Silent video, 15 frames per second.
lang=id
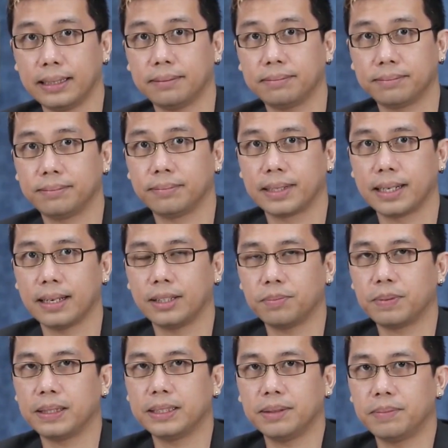Ingat? Ya,
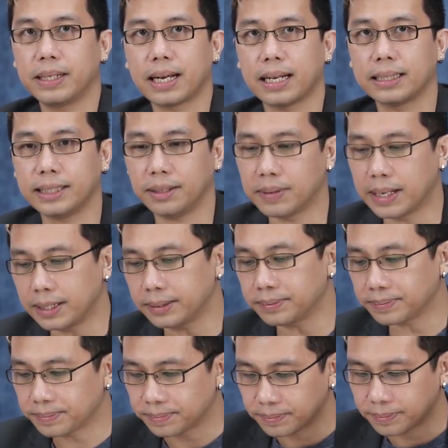itu prinsip di KC banget.
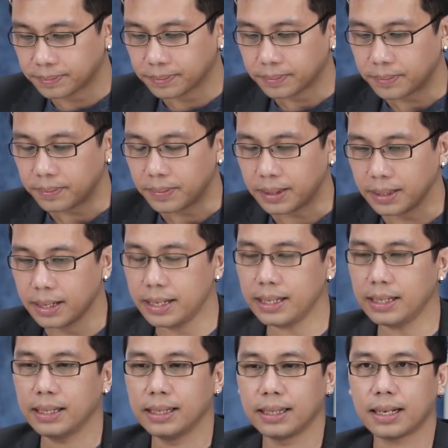
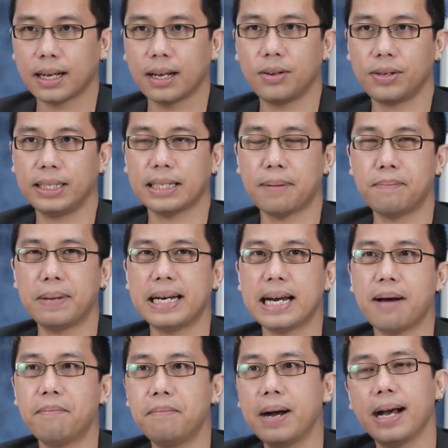Jadi, kalau kita
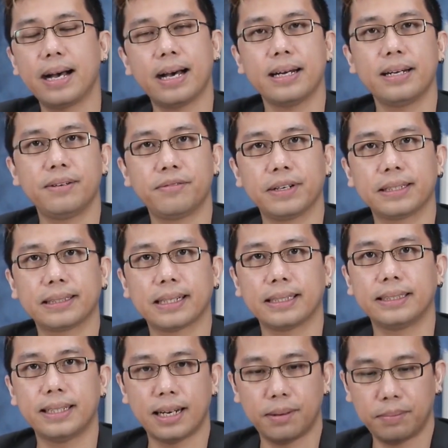menambahkan
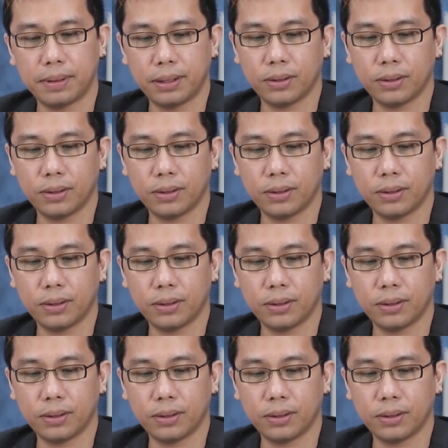investasi dalam